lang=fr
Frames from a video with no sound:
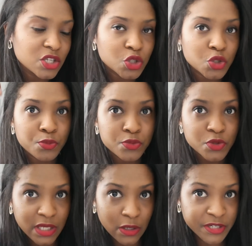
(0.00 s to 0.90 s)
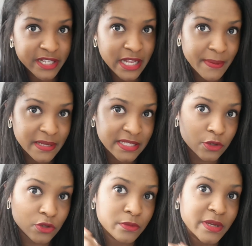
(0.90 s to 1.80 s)
je serai obligée de la passer
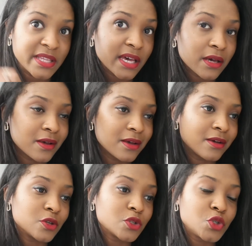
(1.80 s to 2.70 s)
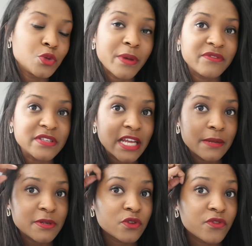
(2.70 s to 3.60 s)
que de manière euh,
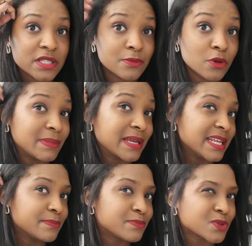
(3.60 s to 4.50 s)
superficielle parce que forcément les, mes clips